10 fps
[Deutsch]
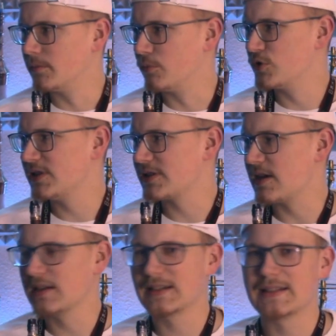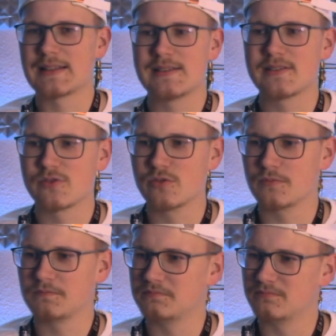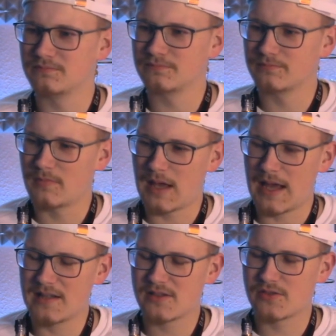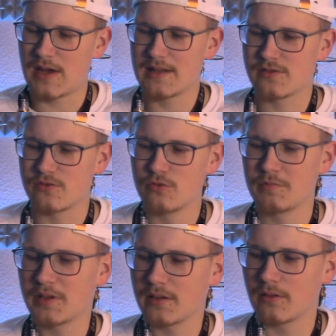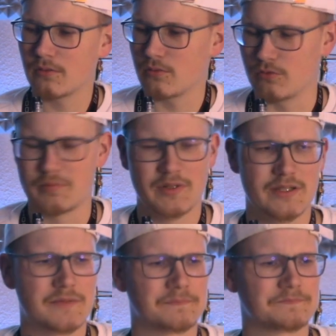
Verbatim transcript: Muss ich sagen, geht das hier so eins zu eins übr übrig.